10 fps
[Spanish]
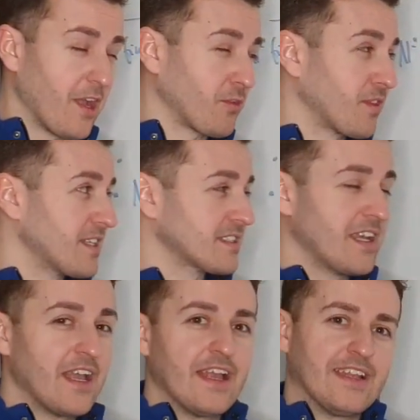Entonces,
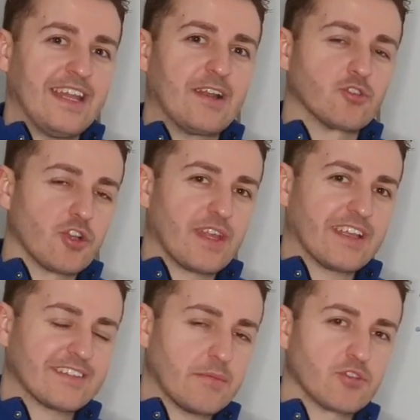la ilusión de
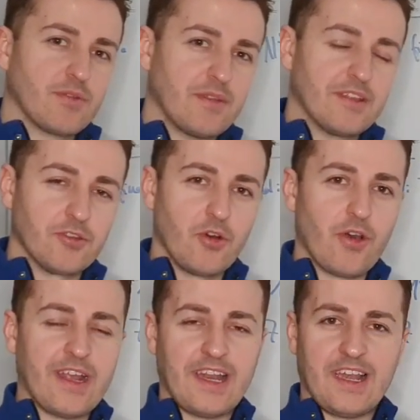que estamos
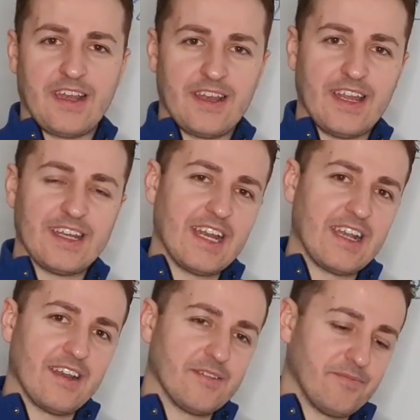viviendo en el, en
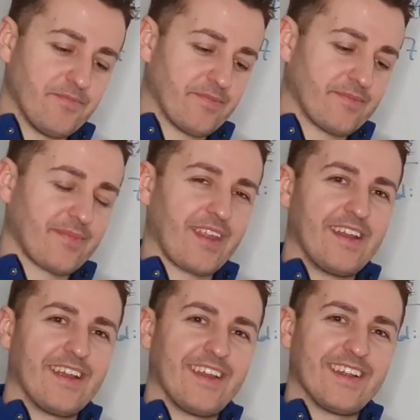el,
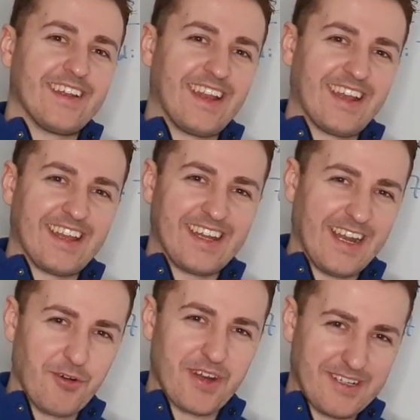en el,
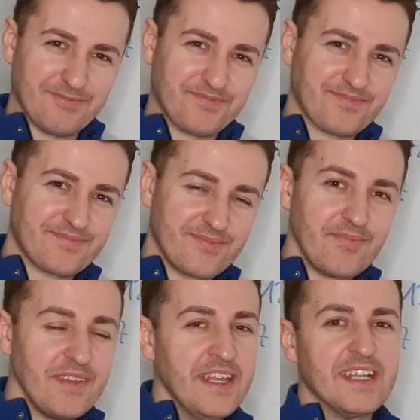ahora,
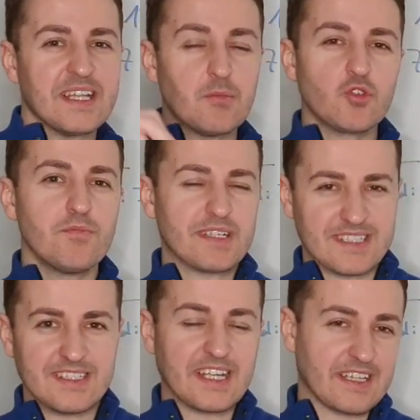que tenemos un
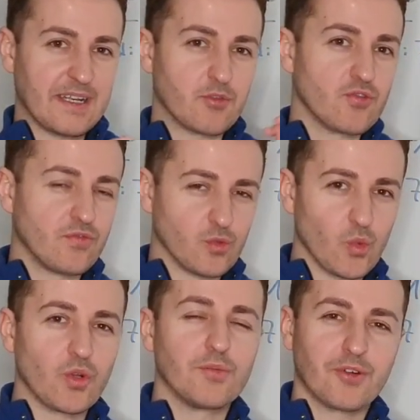presente y que tenemos un
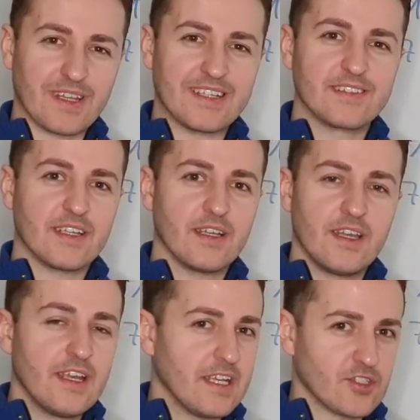futuro por delante,
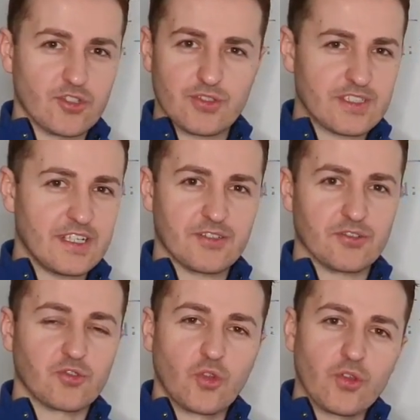eso no es
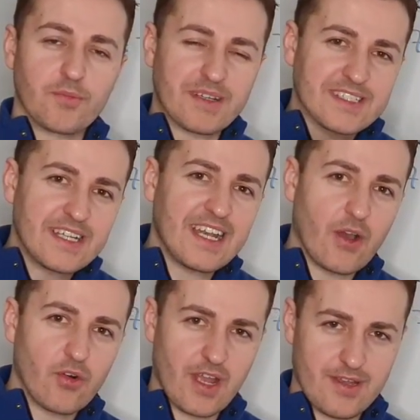cierto. Todo pasa en el
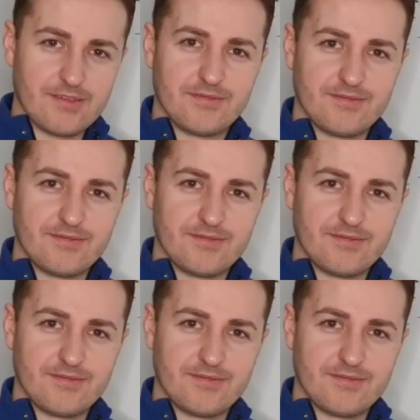ahora.